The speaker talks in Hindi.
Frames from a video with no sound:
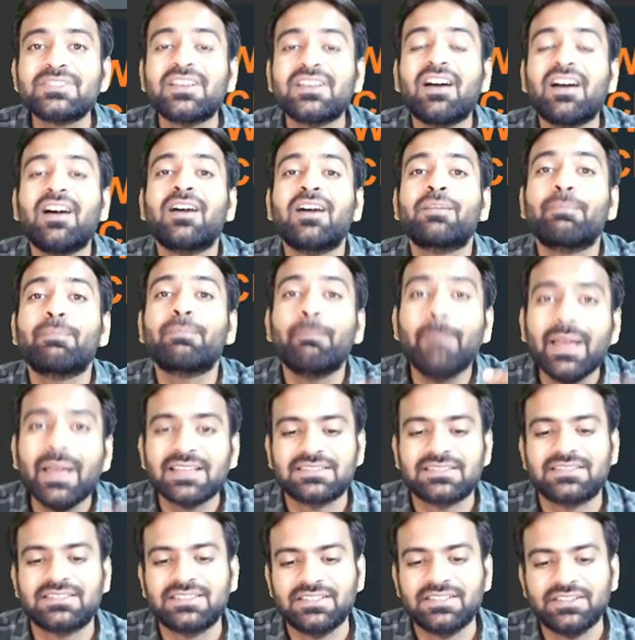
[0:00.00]
आर
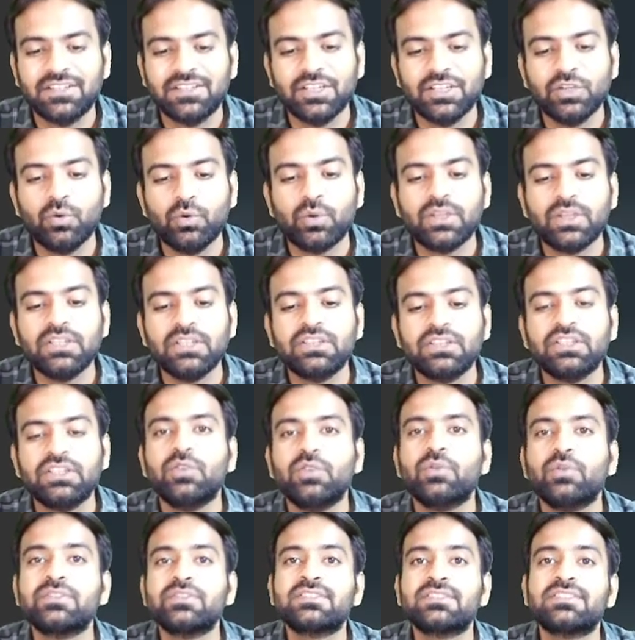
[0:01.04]
बेस्ट तीनों की
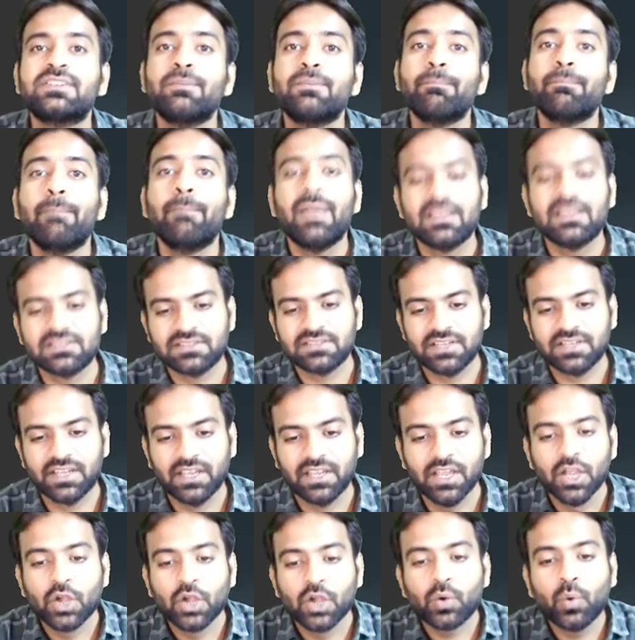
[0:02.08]
तीनों स्ट्रीम बेस्ट हैं
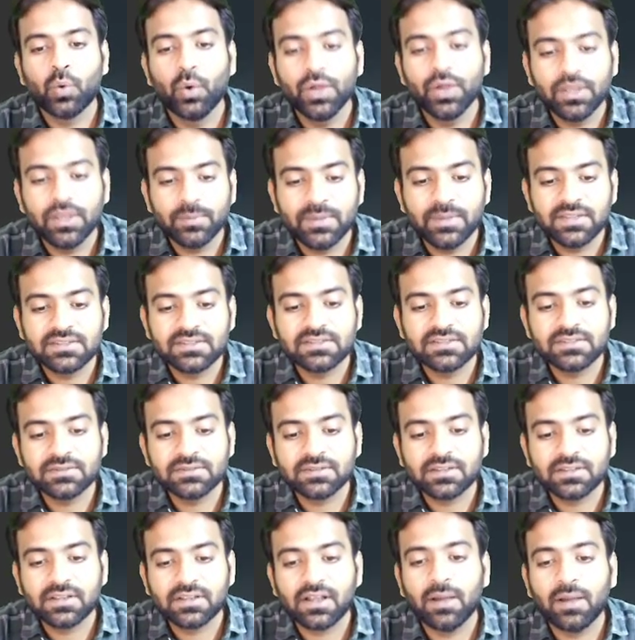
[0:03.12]
कोई भी
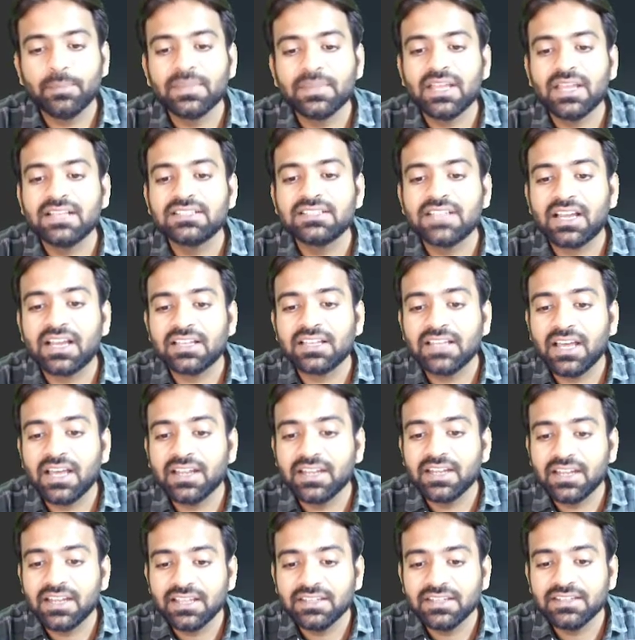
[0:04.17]
कम या ज़्यादा
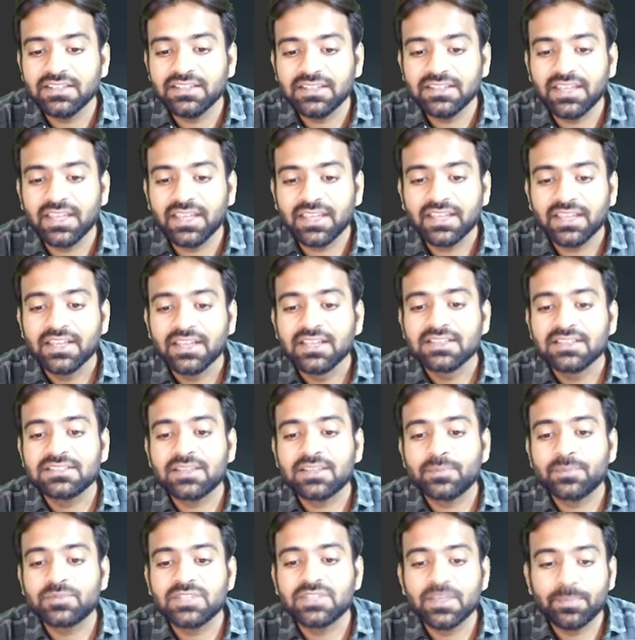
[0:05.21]
नहीं है
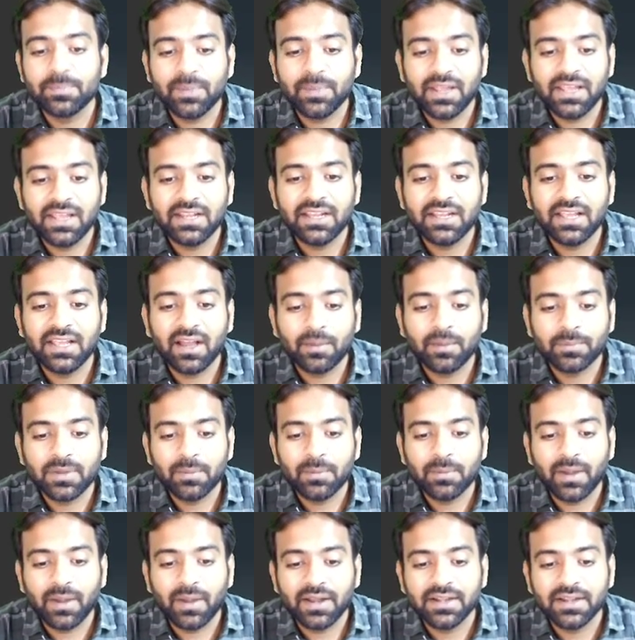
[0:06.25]
सबसे पहले आपके
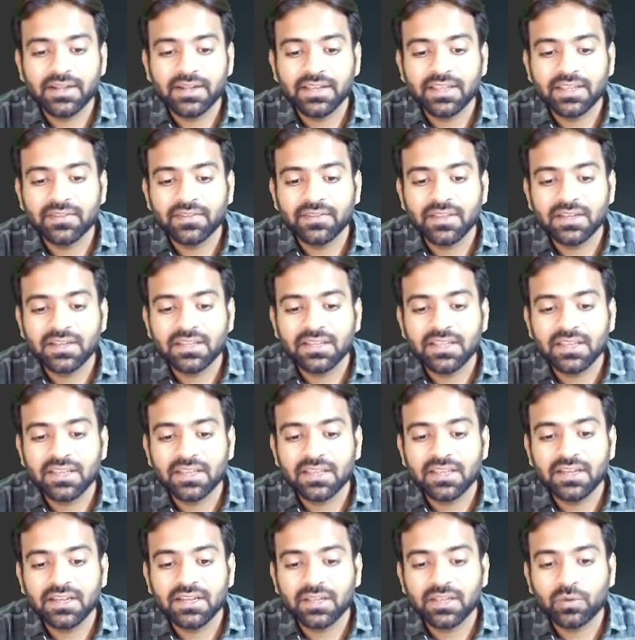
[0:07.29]
माइंड के अंदर ये
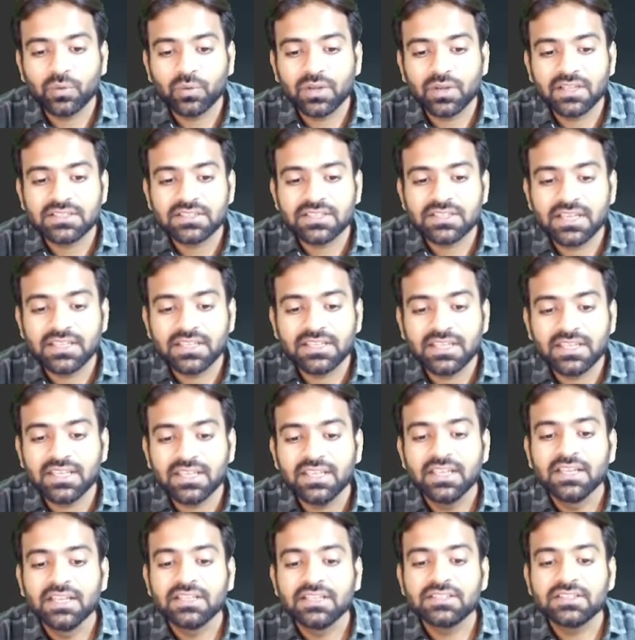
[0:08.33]
क्लियर होना
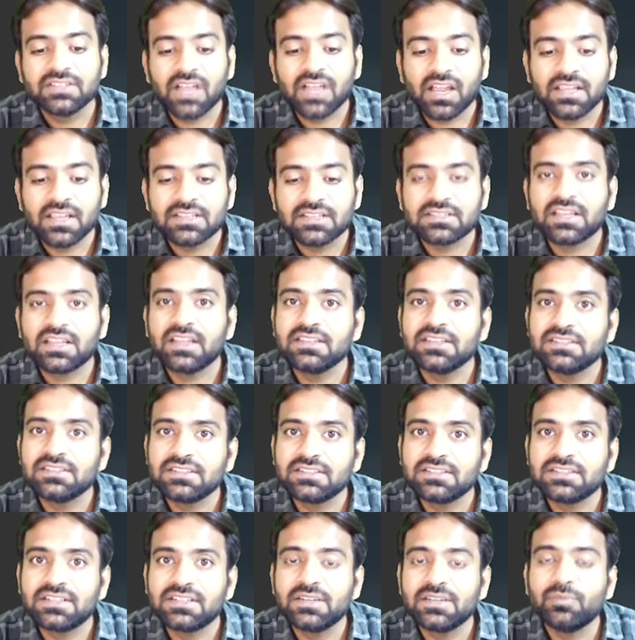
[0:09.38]
चाहिए चाहे साइंस
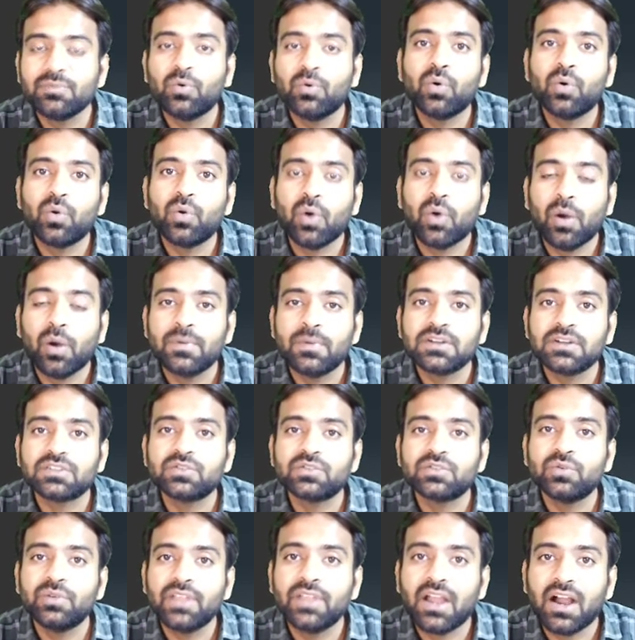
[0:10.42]
स्ट्रीम हो कॉमर्स
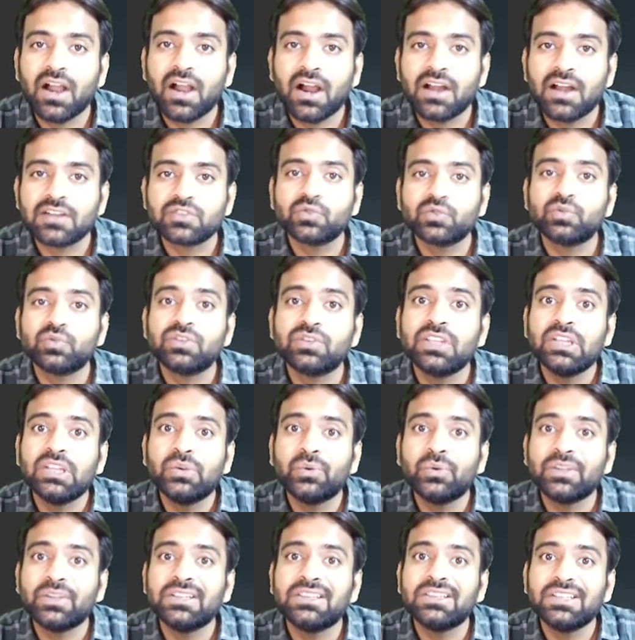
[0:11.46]
हो या आर्ट्स हो तीनों
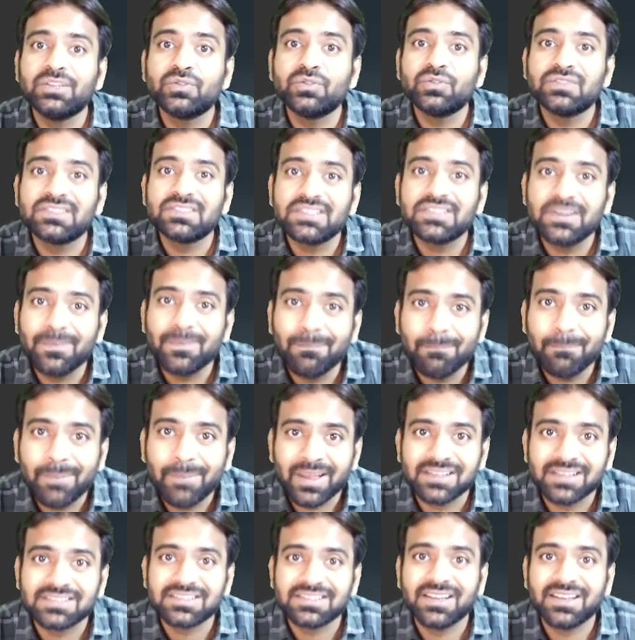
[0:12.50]
की तीनों स्ट्रीम
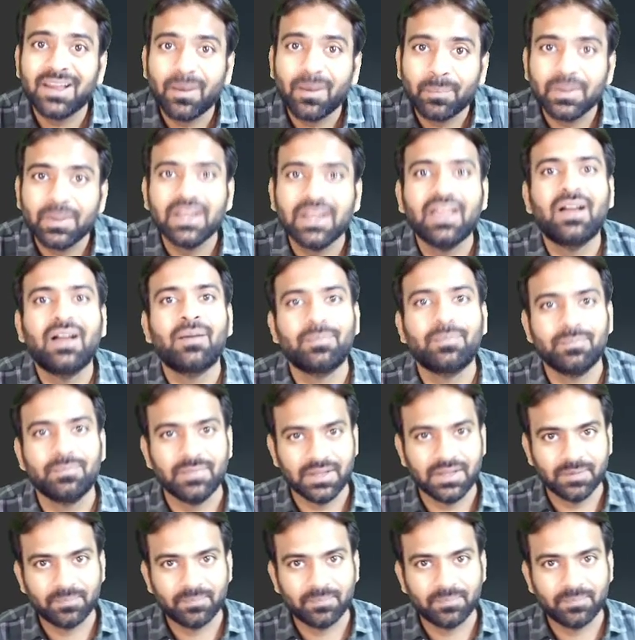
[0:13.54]
बेस्ट है अपने आप में